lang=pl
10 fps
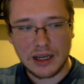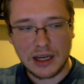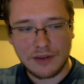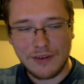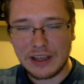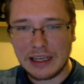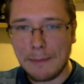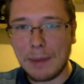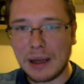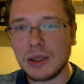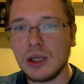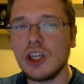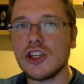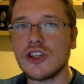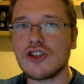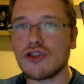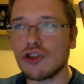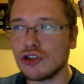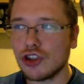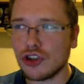krwawej kampanii jest
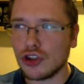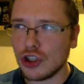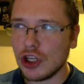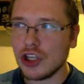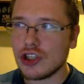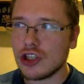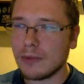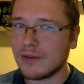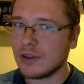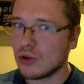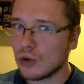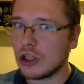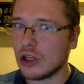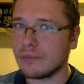to, że to, to nie jest typowy drugi tom